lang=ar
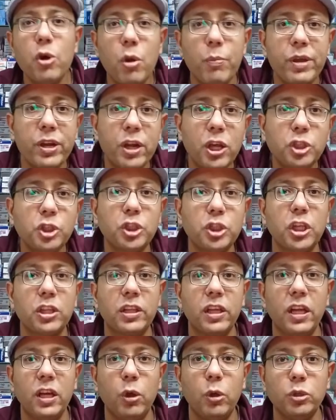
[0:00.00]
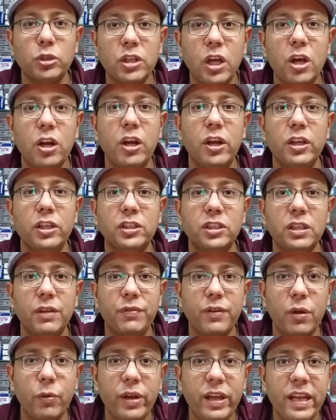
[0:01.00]
هو بينشط العصاره
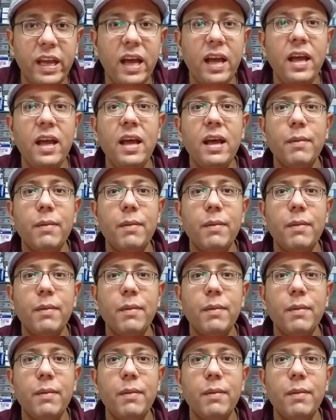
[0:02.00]
الصفراويه